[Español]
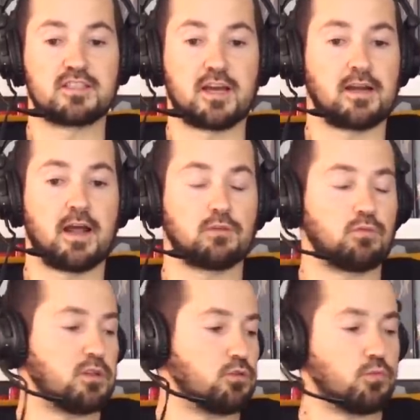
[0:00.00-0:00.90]
charlar
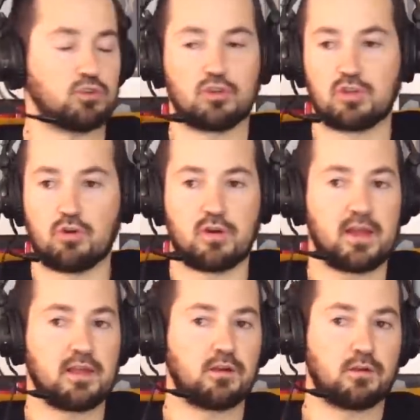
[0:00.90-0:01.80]
durante un montón de
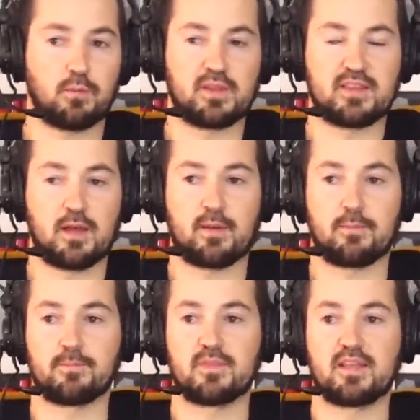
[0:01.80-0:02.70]
horas y comentaban